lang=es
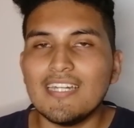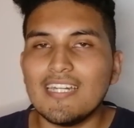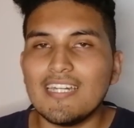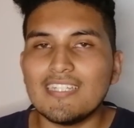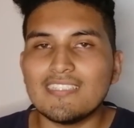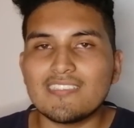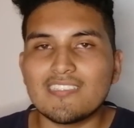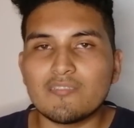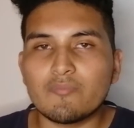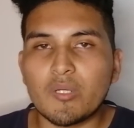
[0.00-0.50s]

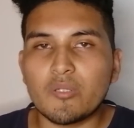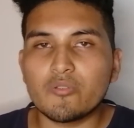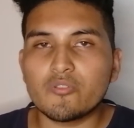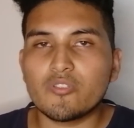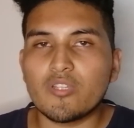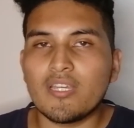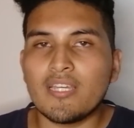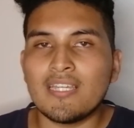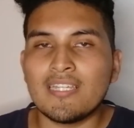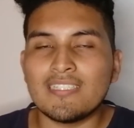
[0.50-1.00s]
este
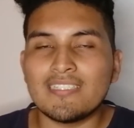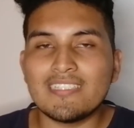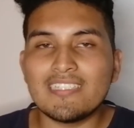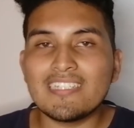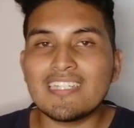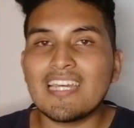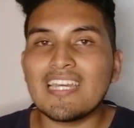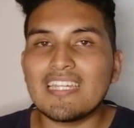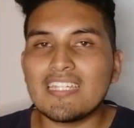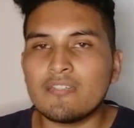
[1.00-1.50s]
mouse eh,
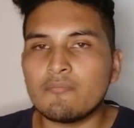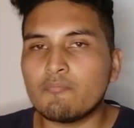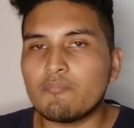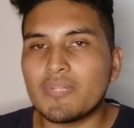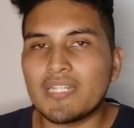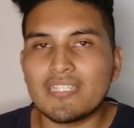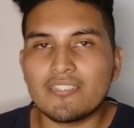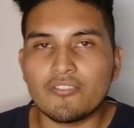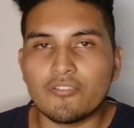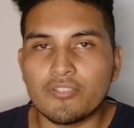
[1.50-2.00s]
sigue
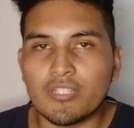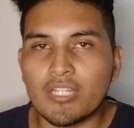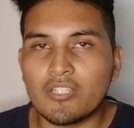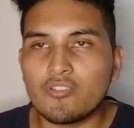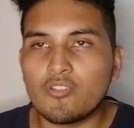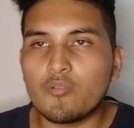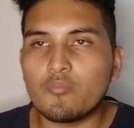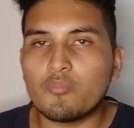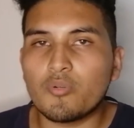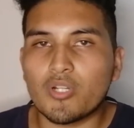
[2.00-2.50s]

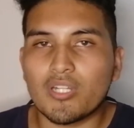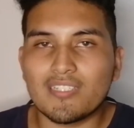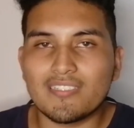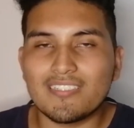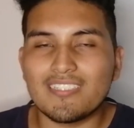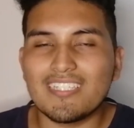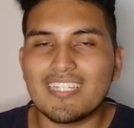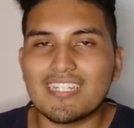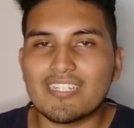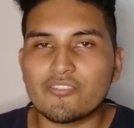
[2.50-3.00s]
impresionando por la
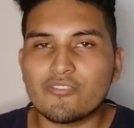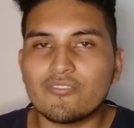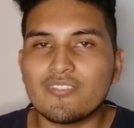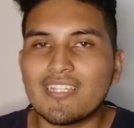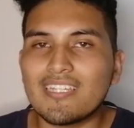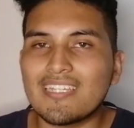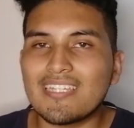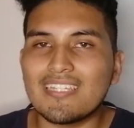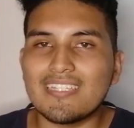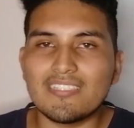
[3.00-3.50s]
sencilla razón
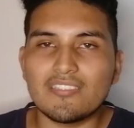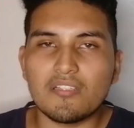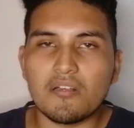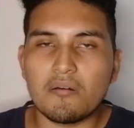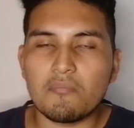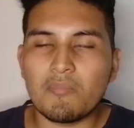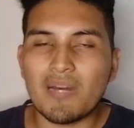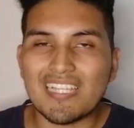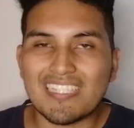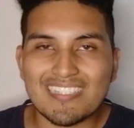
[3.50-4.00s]
de que es
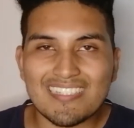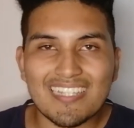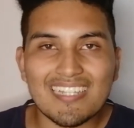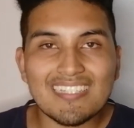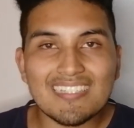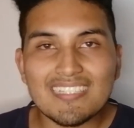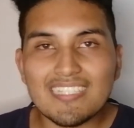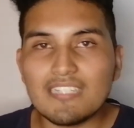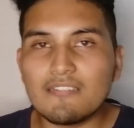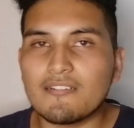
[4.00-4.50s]

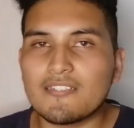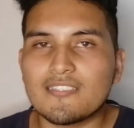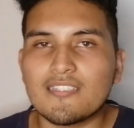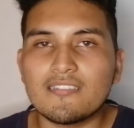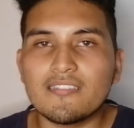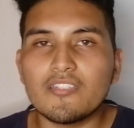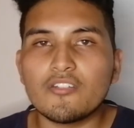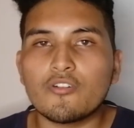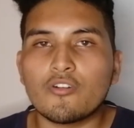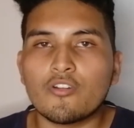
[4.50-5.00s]
bastante
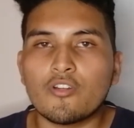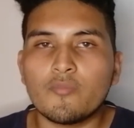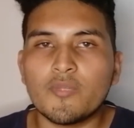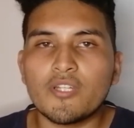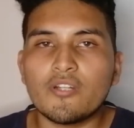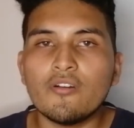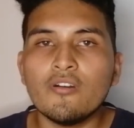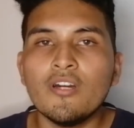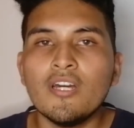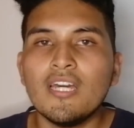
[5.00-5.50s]
bastante
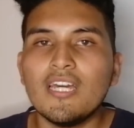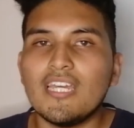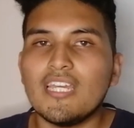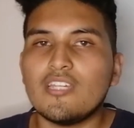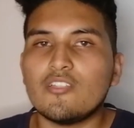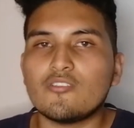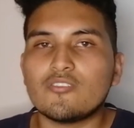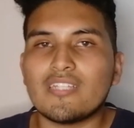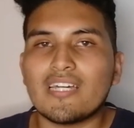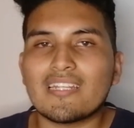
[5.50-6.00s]
económico
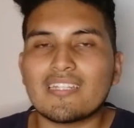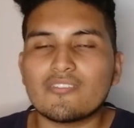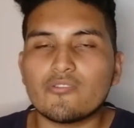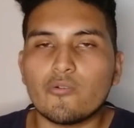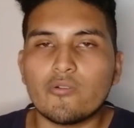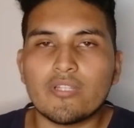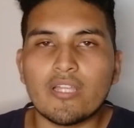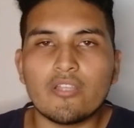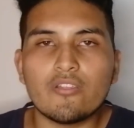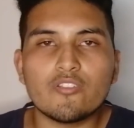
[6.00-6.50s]
y nos da
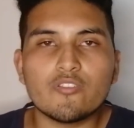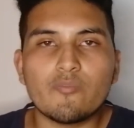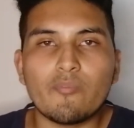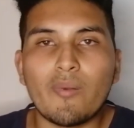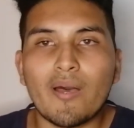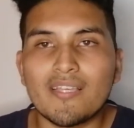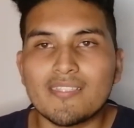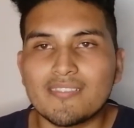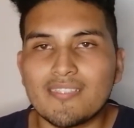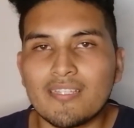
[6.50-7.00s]
resultados
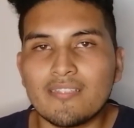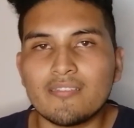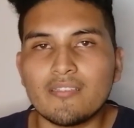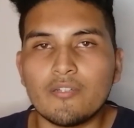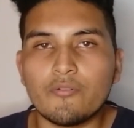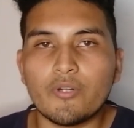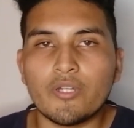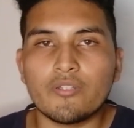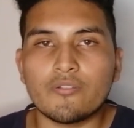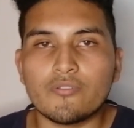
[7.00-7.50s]

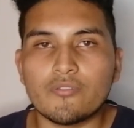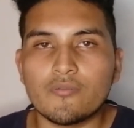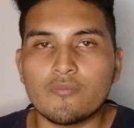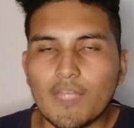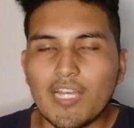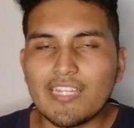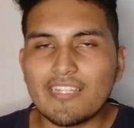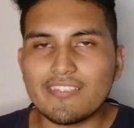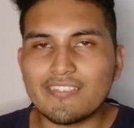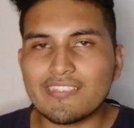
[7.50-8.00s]
bastante buenos.
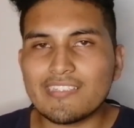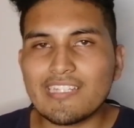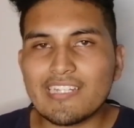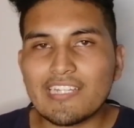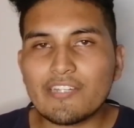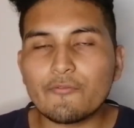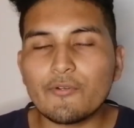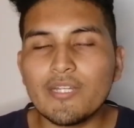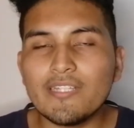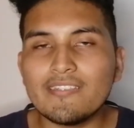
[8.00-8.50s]
Hay que tener
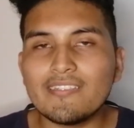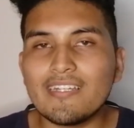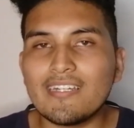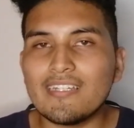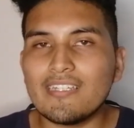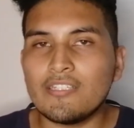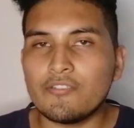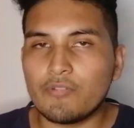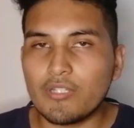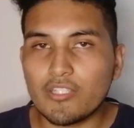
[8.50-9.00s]
en cuenta
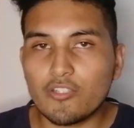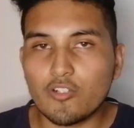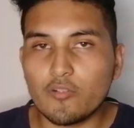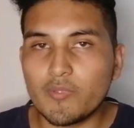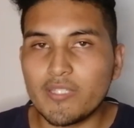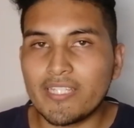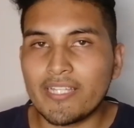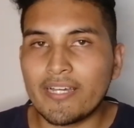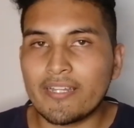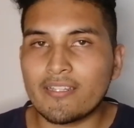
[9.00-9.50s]
y no hay que
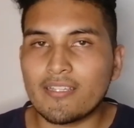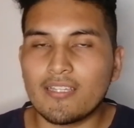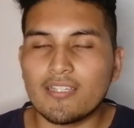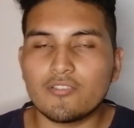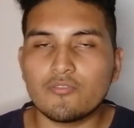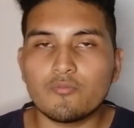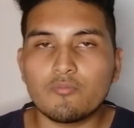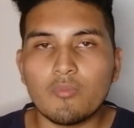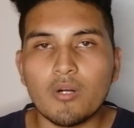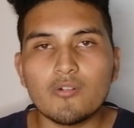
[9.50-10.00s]
olvidar que
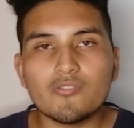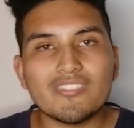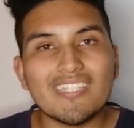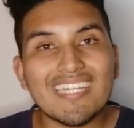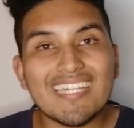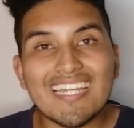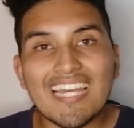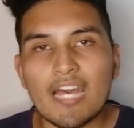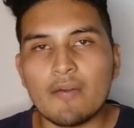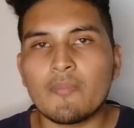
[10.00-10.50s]
es un mouse
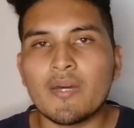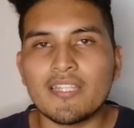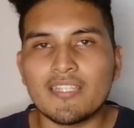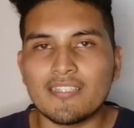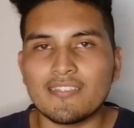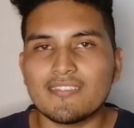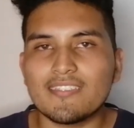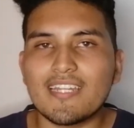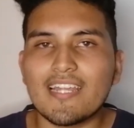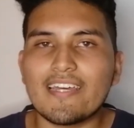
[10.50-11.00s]
de gama de
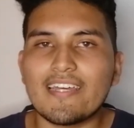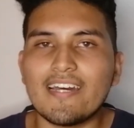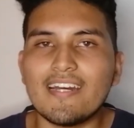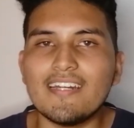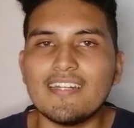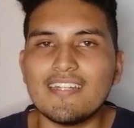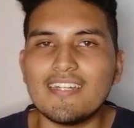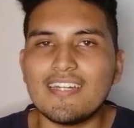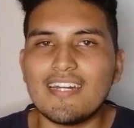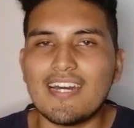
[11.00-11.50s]
entrada,
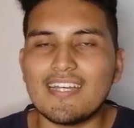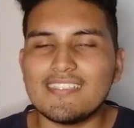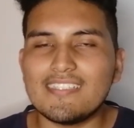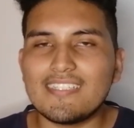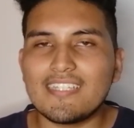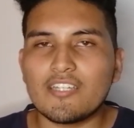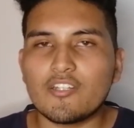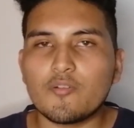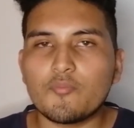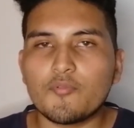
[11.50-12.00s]
así
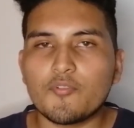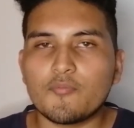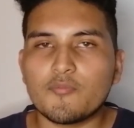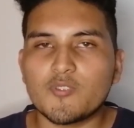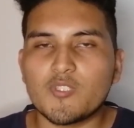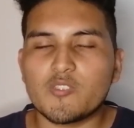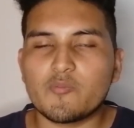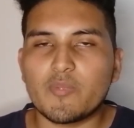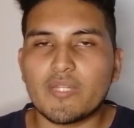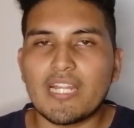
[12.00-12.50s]
que no
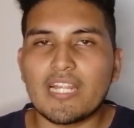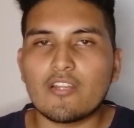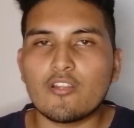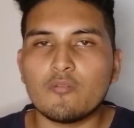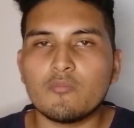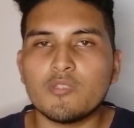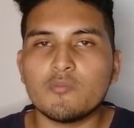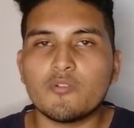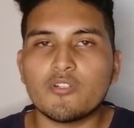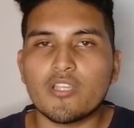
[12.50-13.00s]
podemos esperar lo
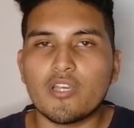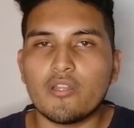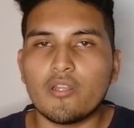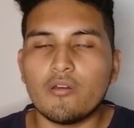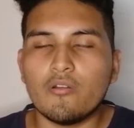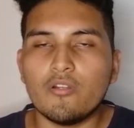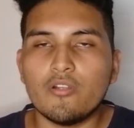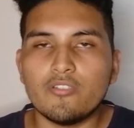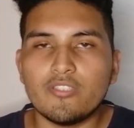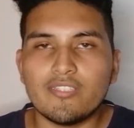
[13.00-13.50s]
mismo que
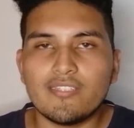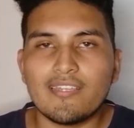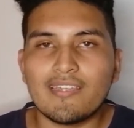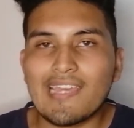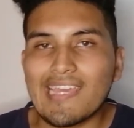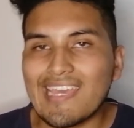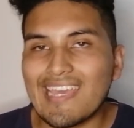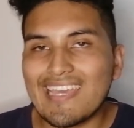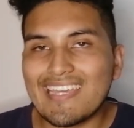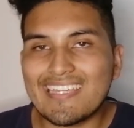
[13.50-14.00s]
habría un Logitech
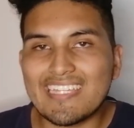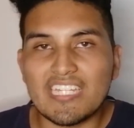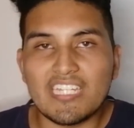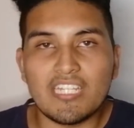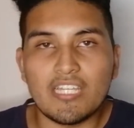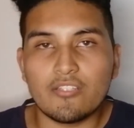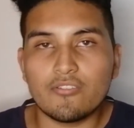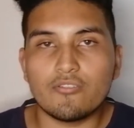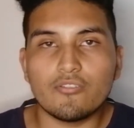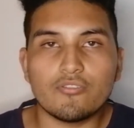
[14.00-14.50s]

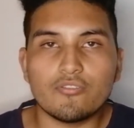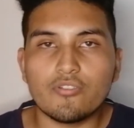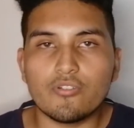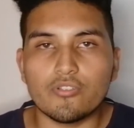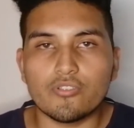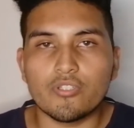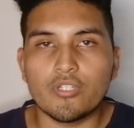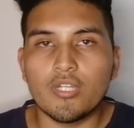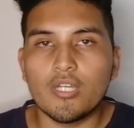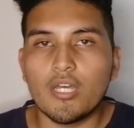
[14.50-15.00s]

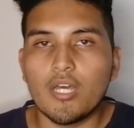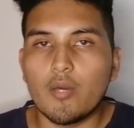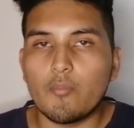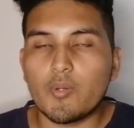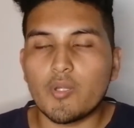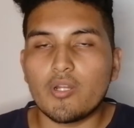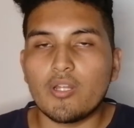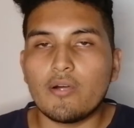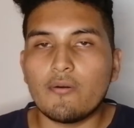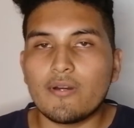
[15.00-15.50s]
G502
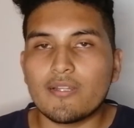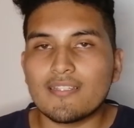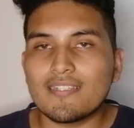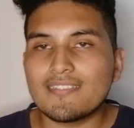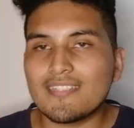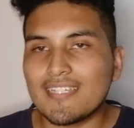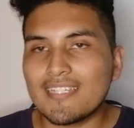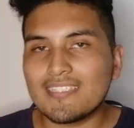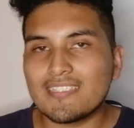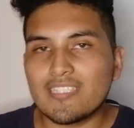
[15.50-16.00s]
pero la
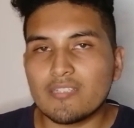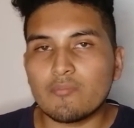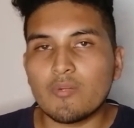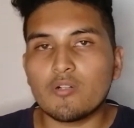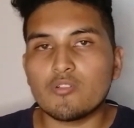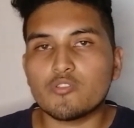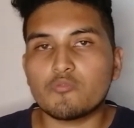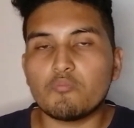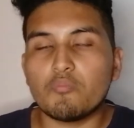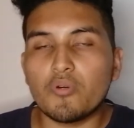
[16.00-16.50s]
verdad este
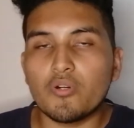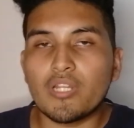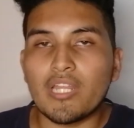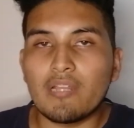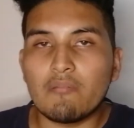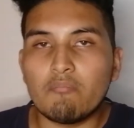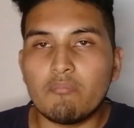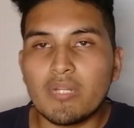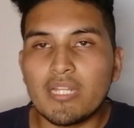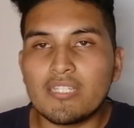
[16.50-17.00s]
mouse por
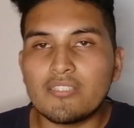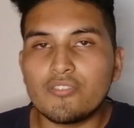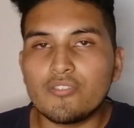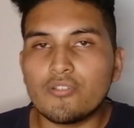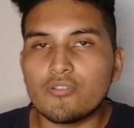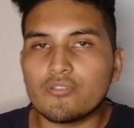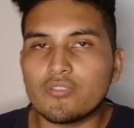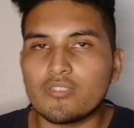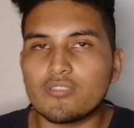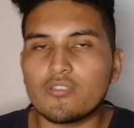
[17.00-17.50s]
el
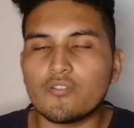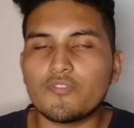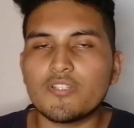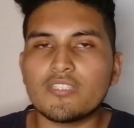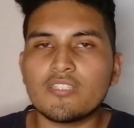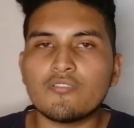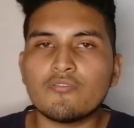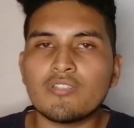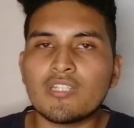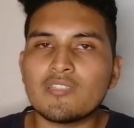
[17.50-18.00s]
precio nos está
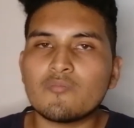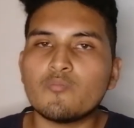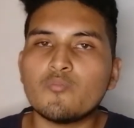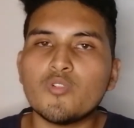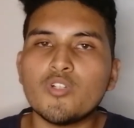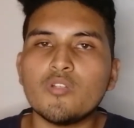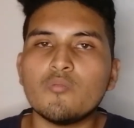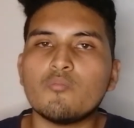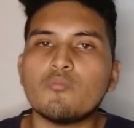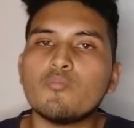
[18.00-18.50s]
ofreciendo unas
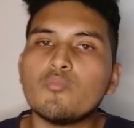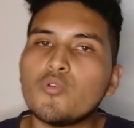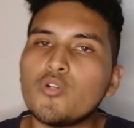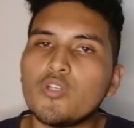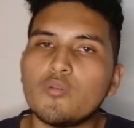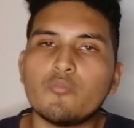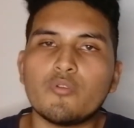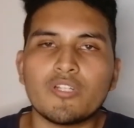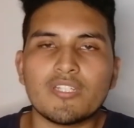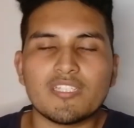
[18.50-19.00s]
muy
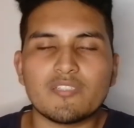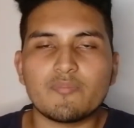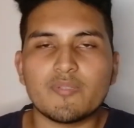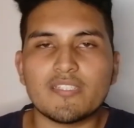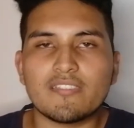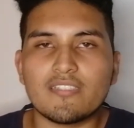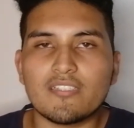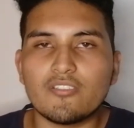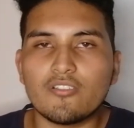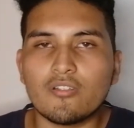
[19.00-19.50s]
muy buenas
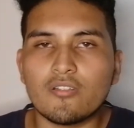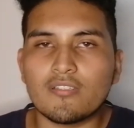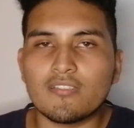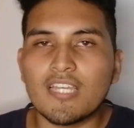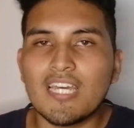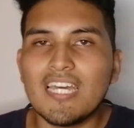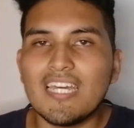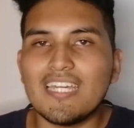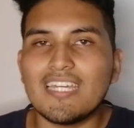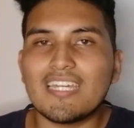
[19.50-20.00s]
prestaciones
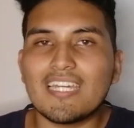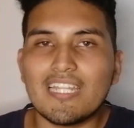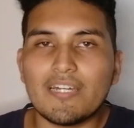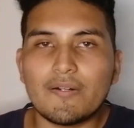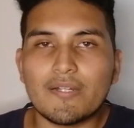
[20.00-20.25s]
y que la